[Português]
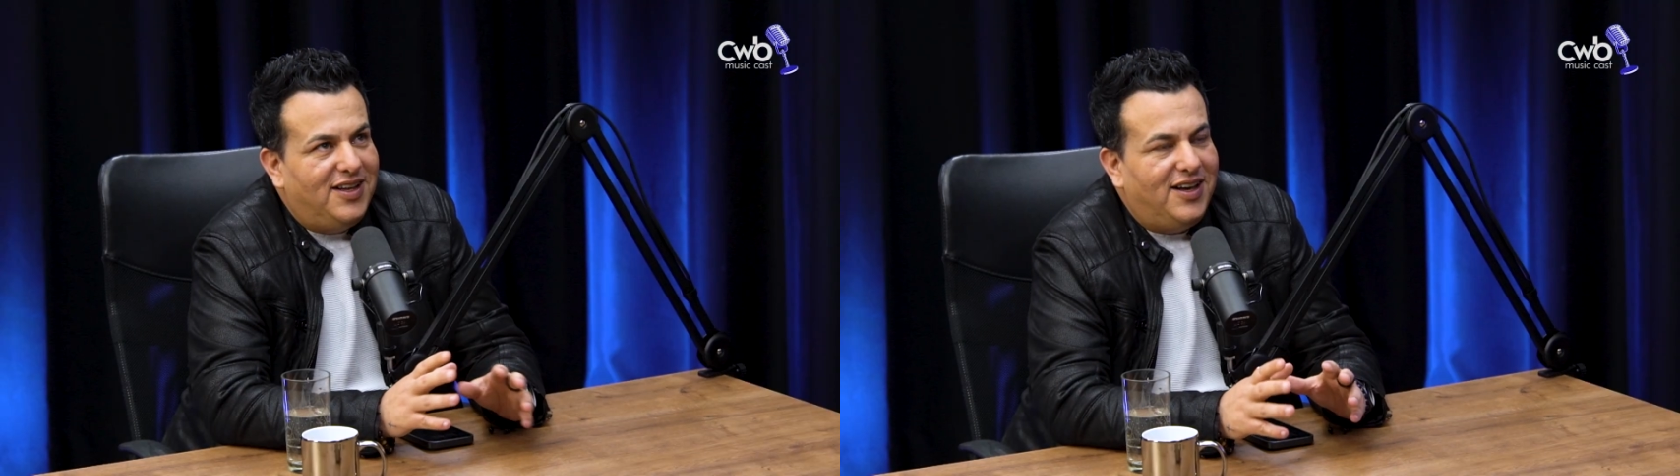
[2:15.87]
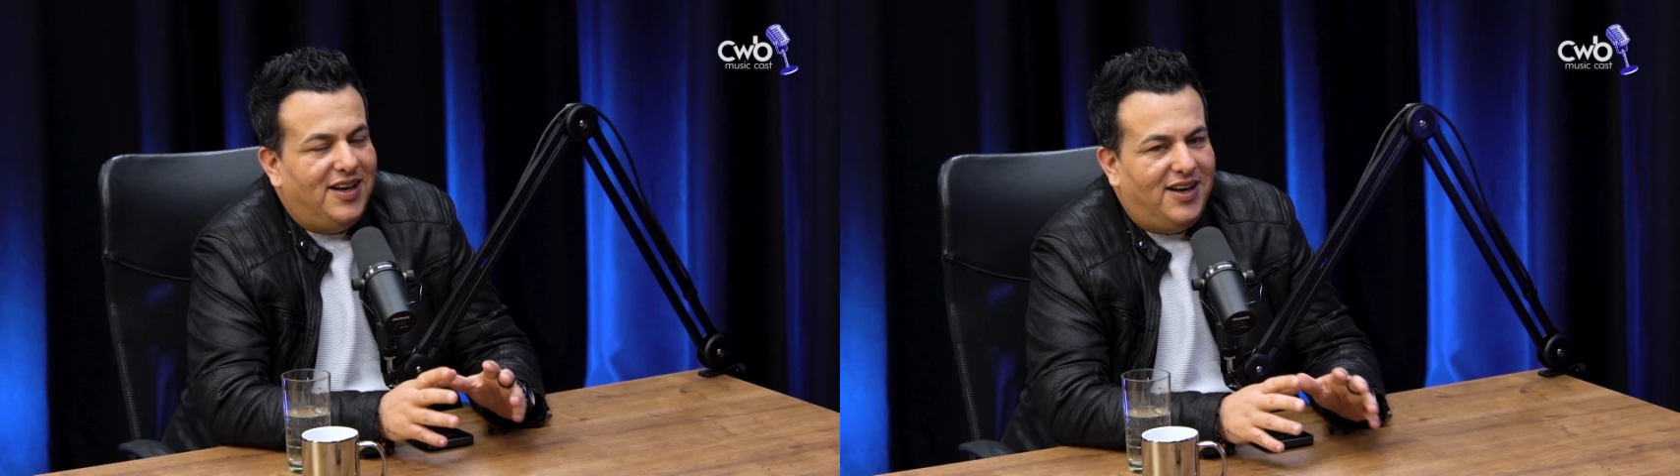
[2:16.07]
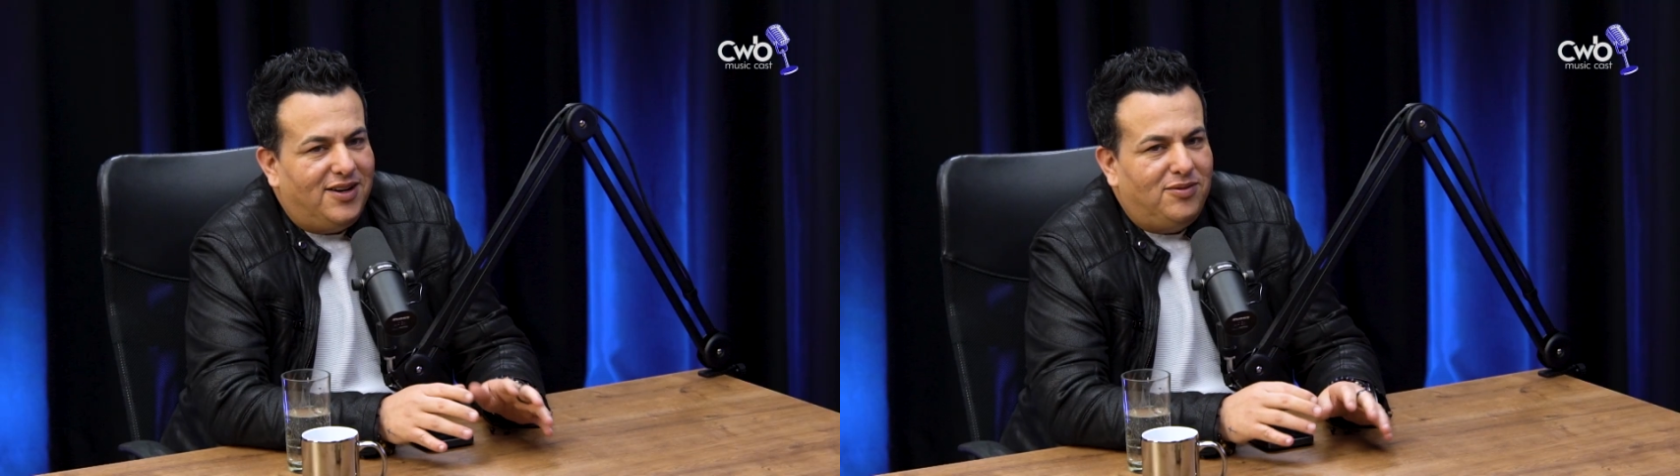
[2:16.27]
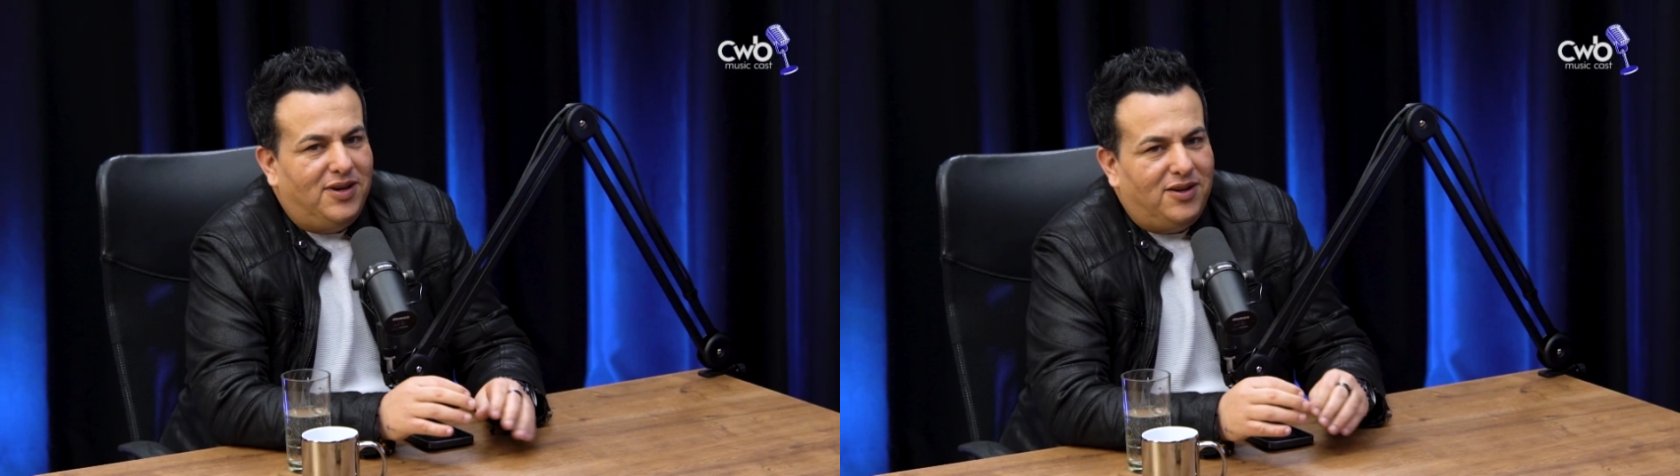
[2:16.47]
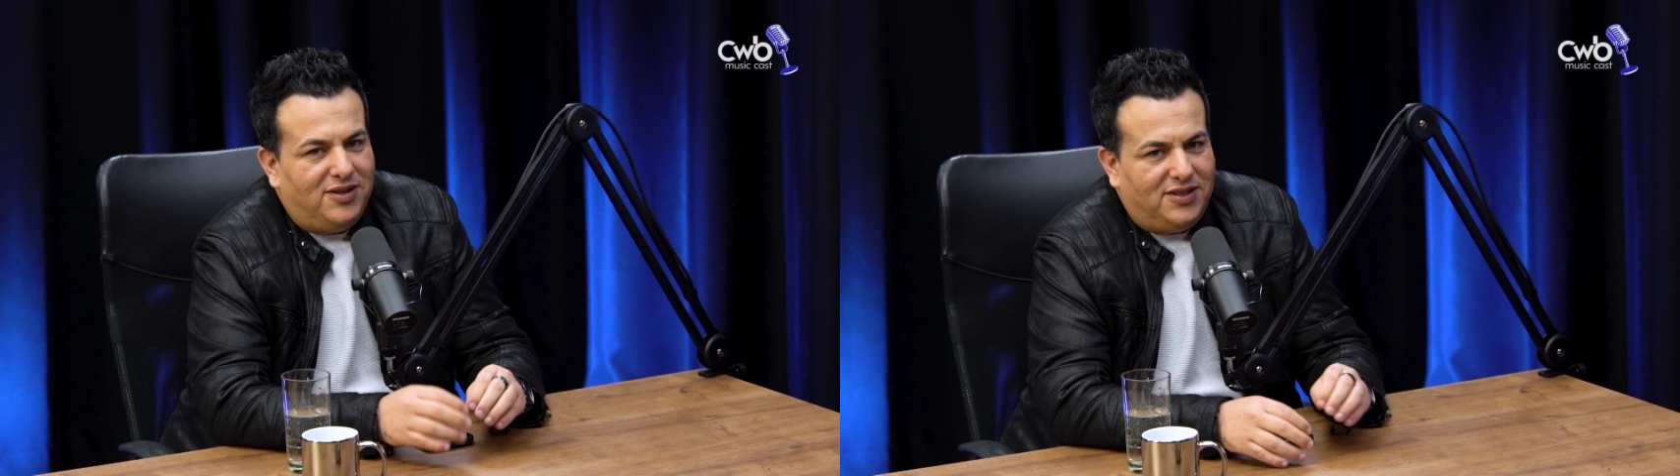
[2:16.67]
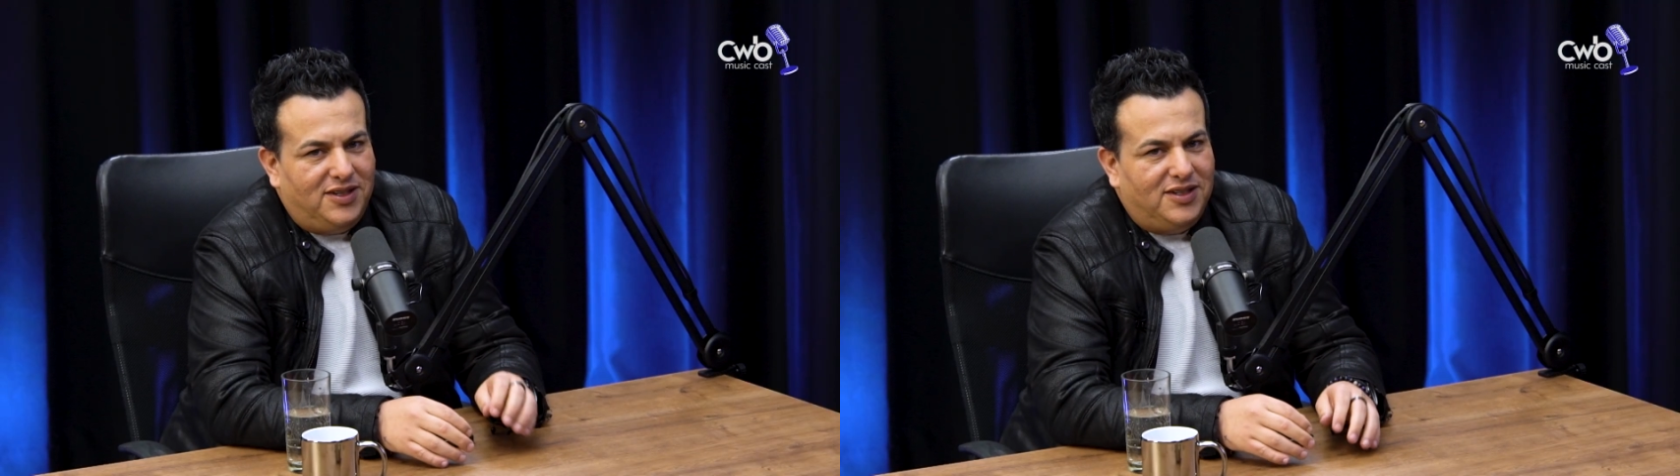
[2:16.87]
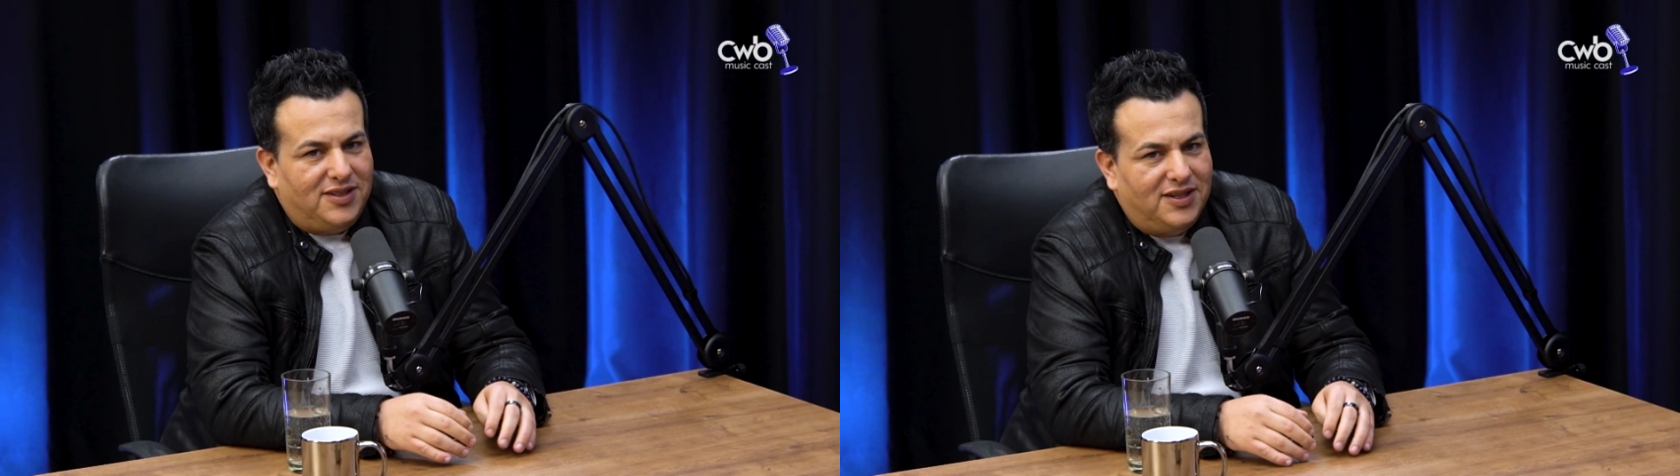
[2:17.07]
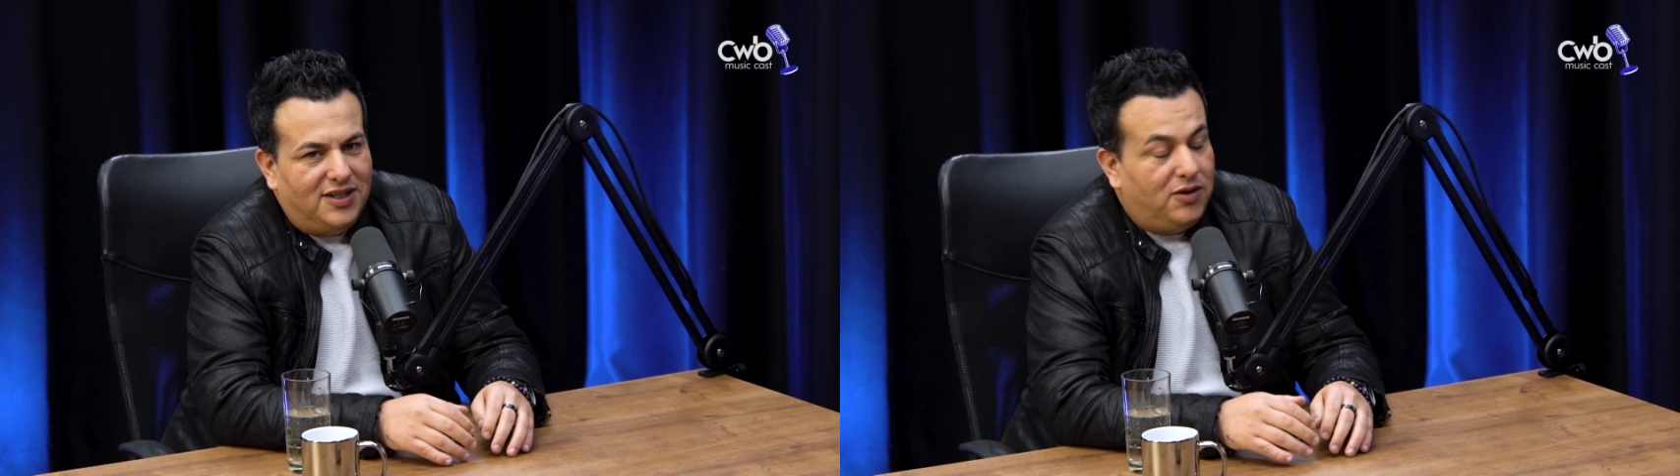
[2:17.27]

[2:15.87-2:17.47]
né, eram, eram assim,